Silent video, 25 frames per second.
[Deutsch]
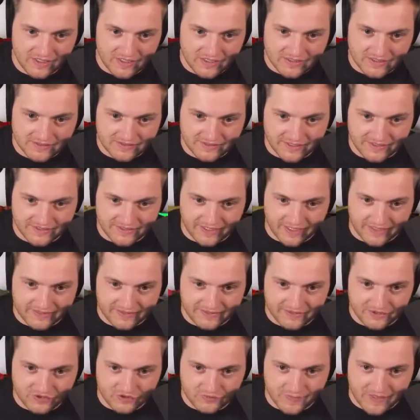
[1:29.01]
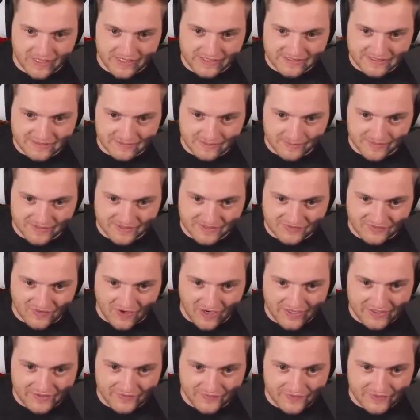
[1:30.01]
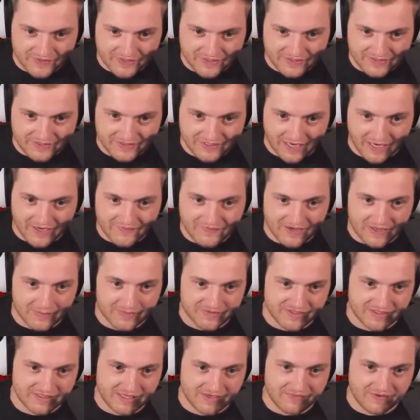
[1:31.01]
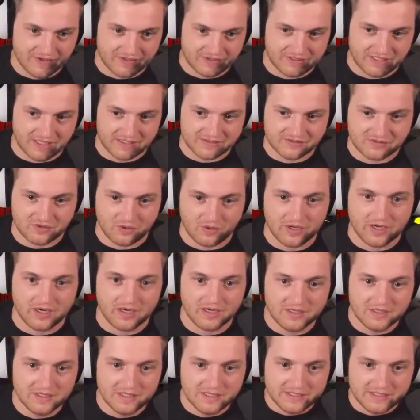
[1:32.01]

Mhm. Das geht direkt in die Schmelzer mit zwei. Die, die, die, Greifarme sind halt einfach krass teuer.